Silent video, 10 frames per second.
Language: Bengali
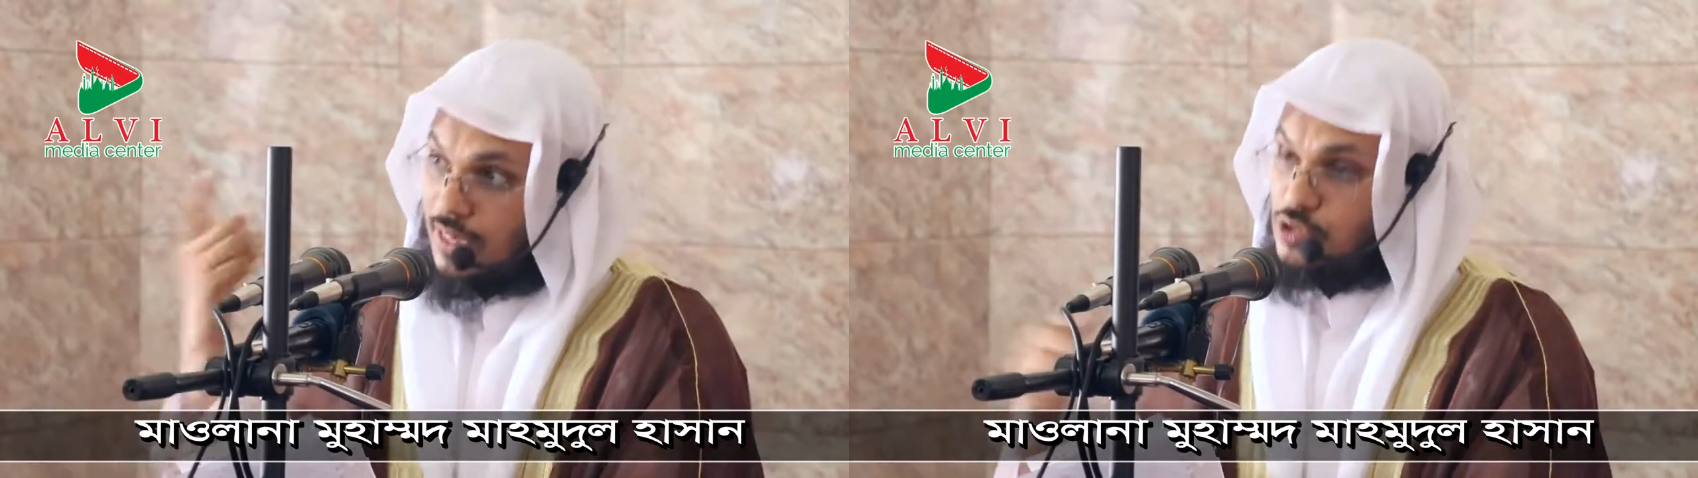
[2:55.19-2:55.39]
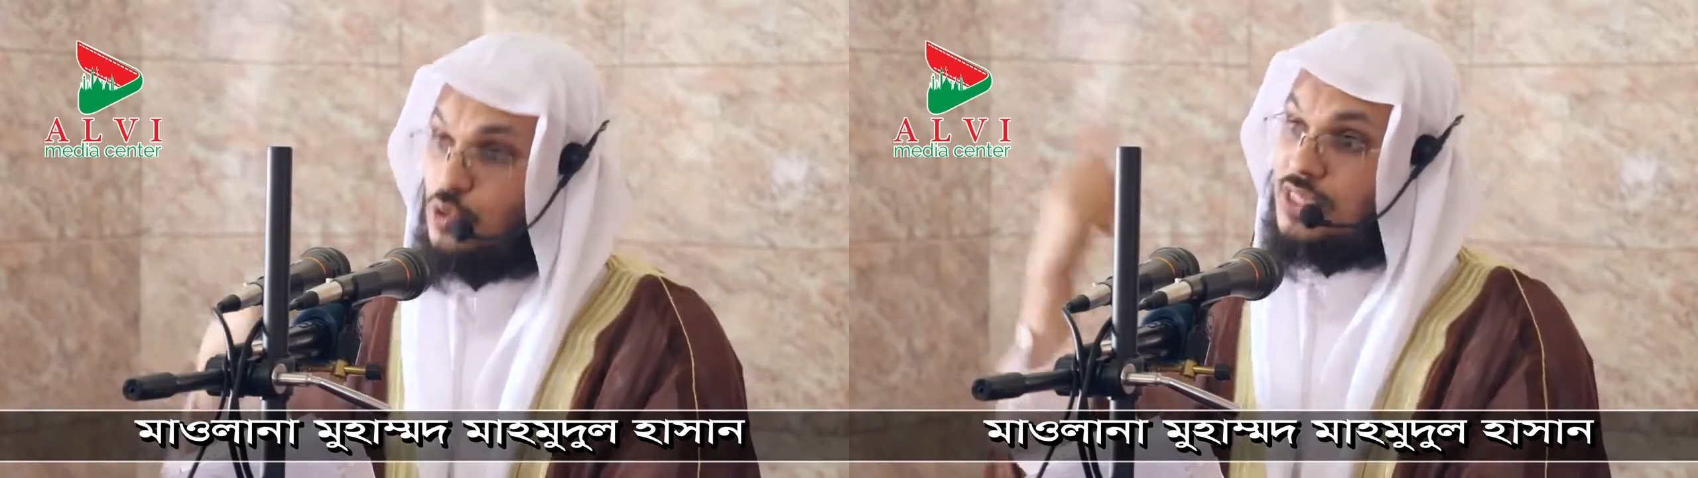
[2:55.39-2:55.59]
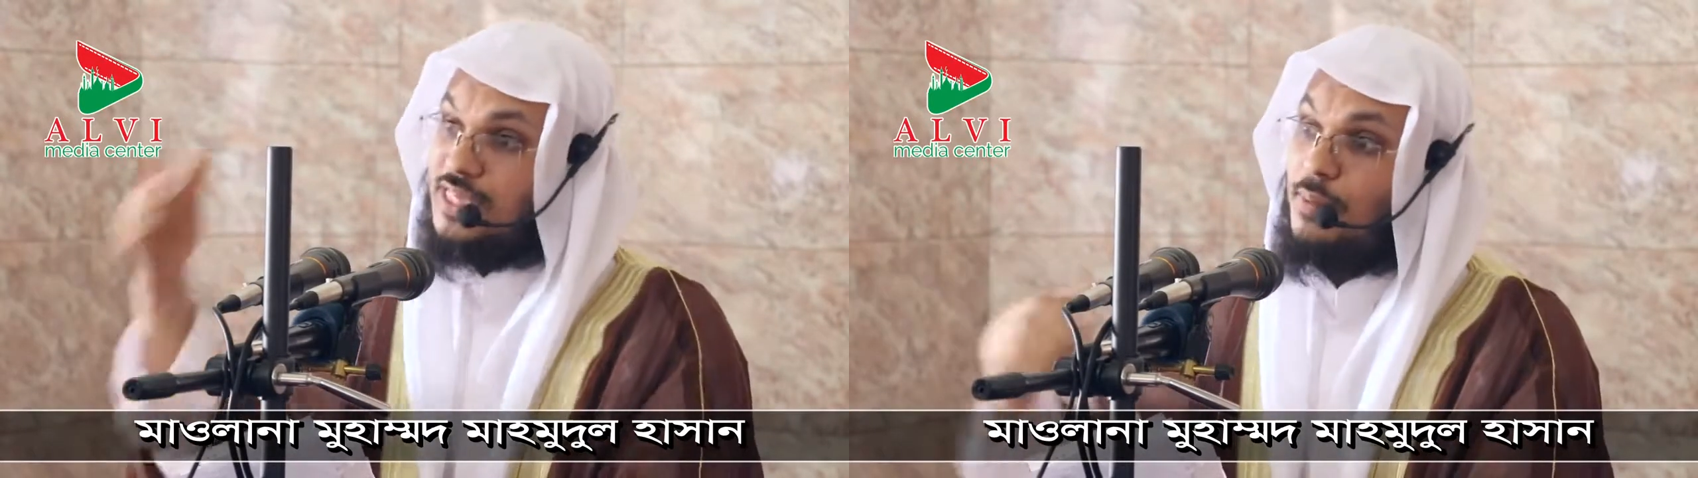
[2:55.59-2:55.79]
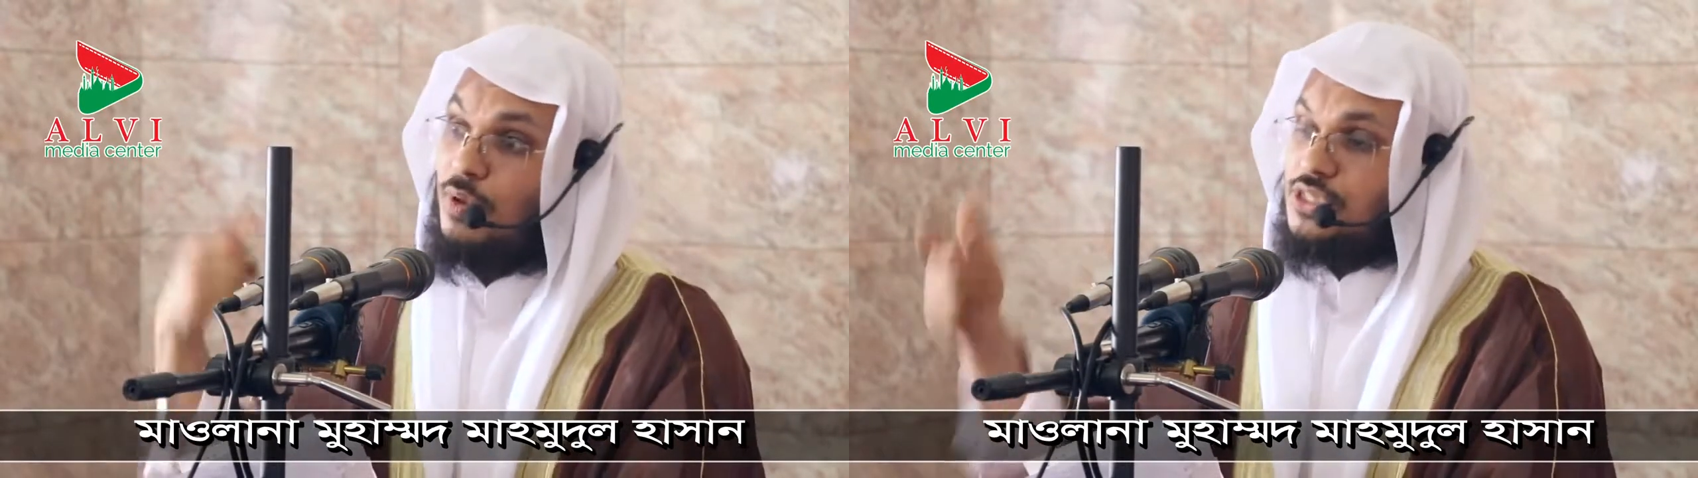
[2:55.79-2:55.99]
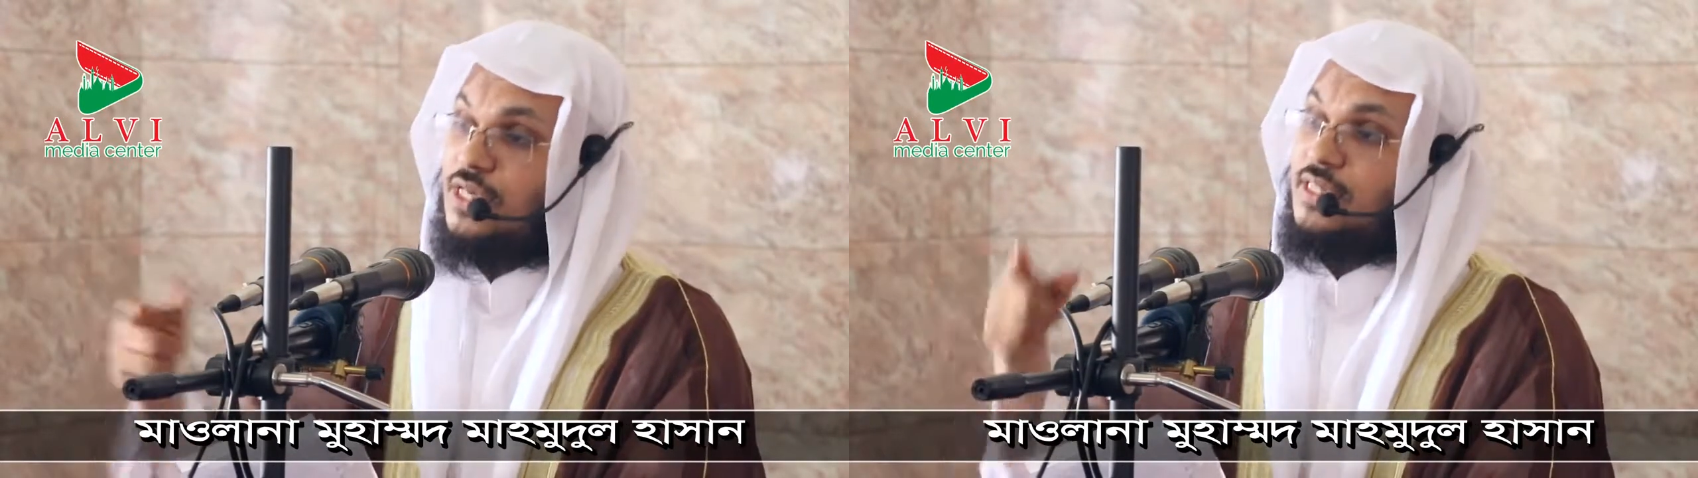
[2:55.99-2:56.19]
রাসুল যা
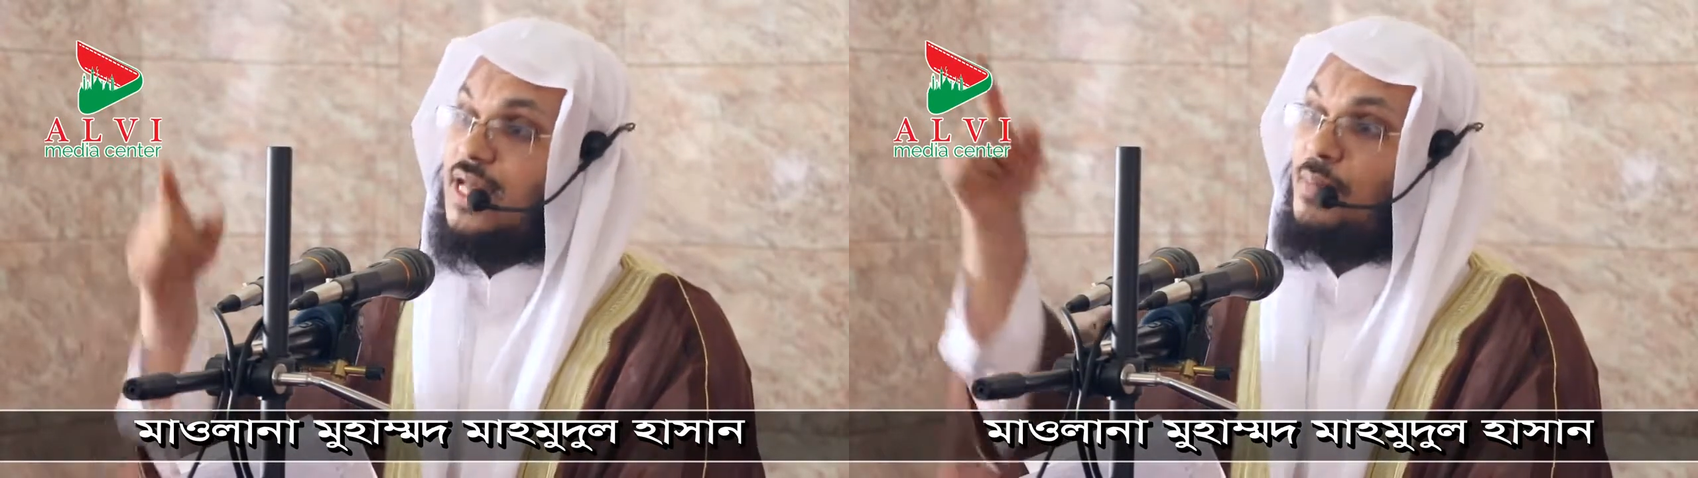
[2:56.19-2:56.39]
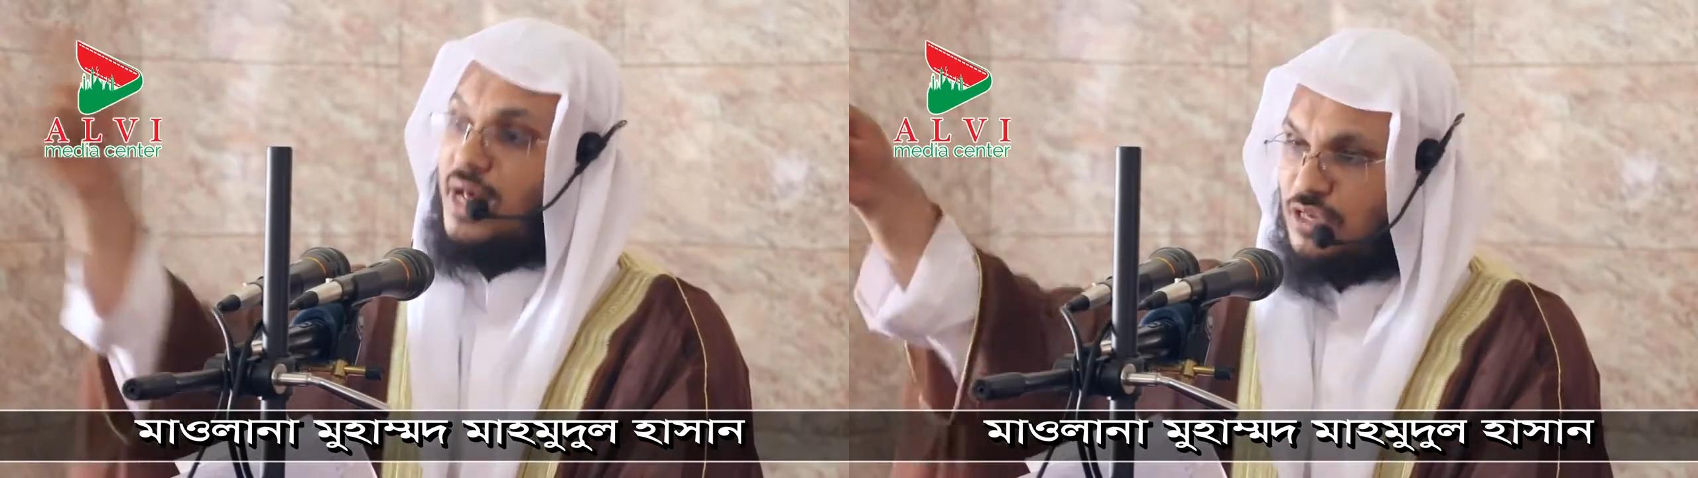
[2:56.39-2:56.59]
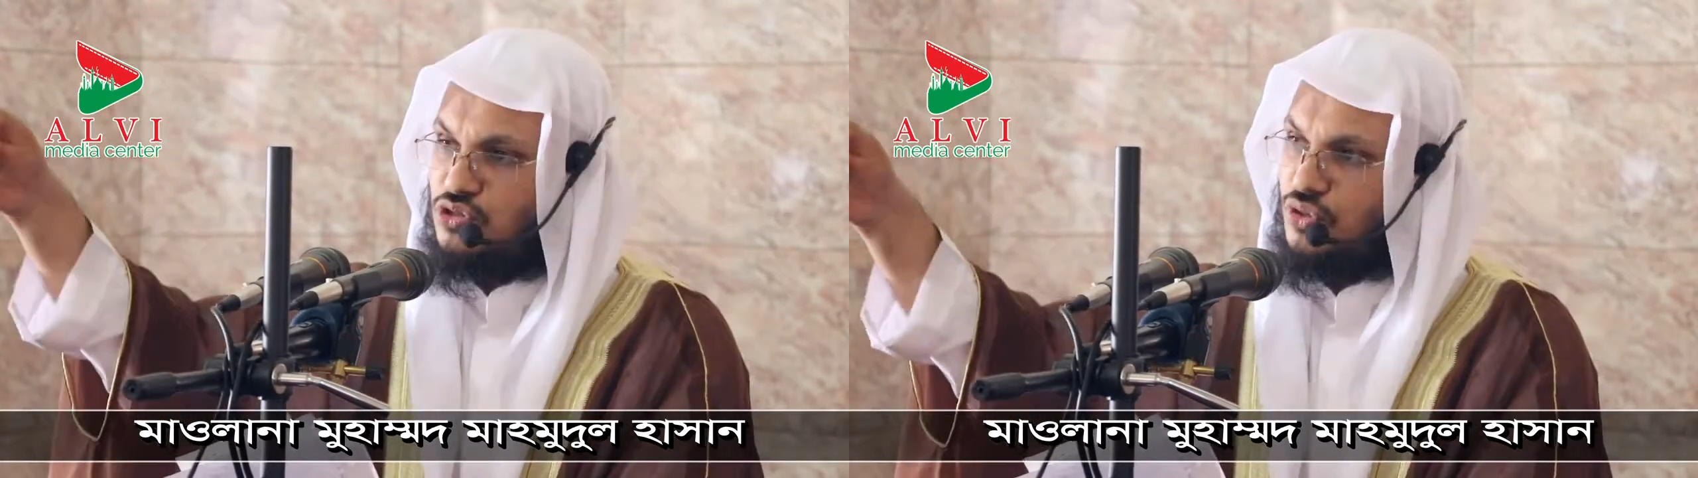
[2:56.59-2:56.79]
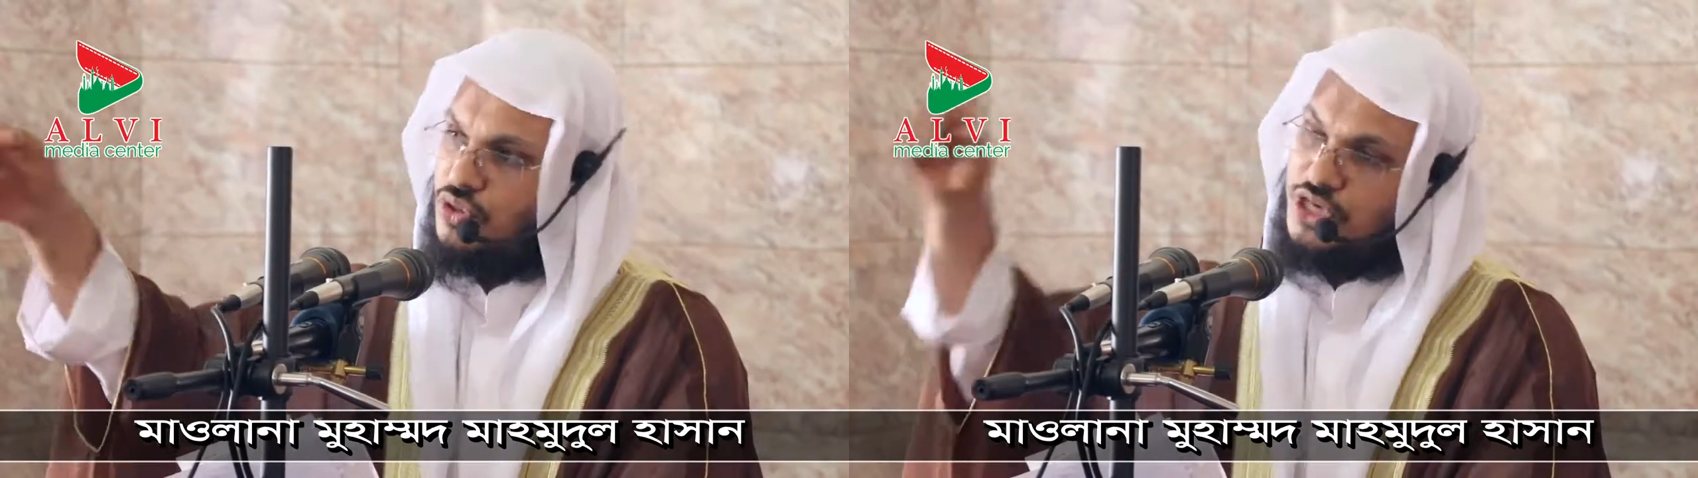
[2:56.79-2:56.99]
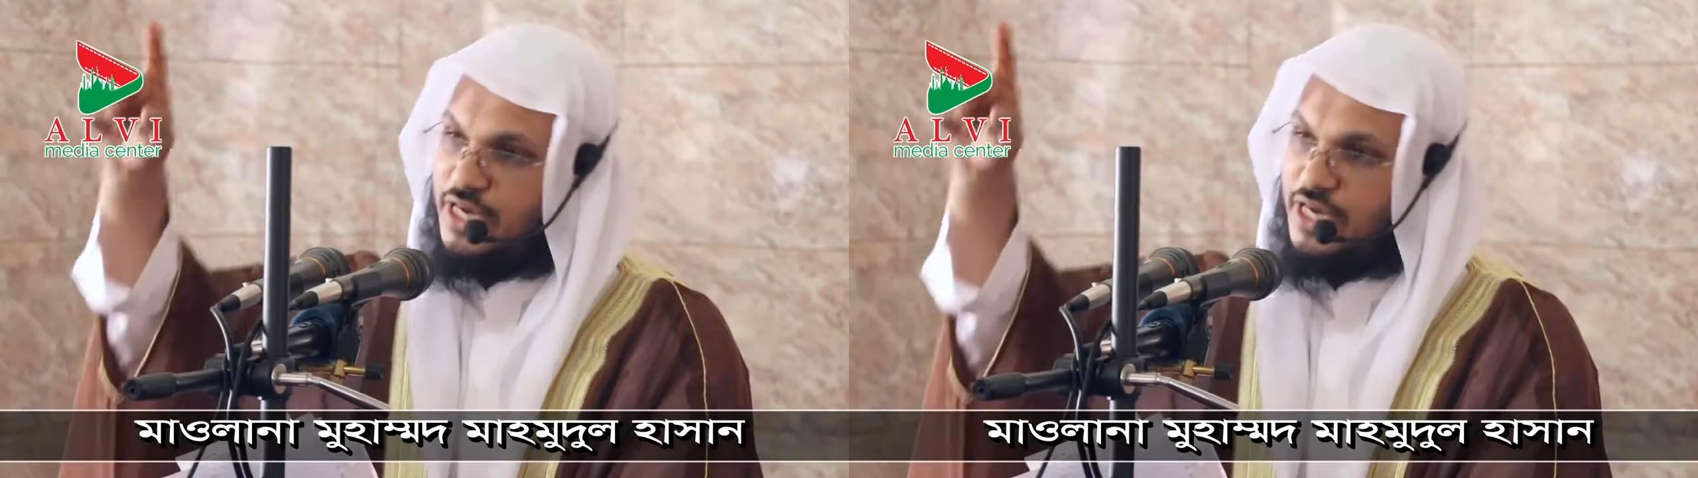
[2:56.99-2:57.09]
বলছেন তা মানার জন্য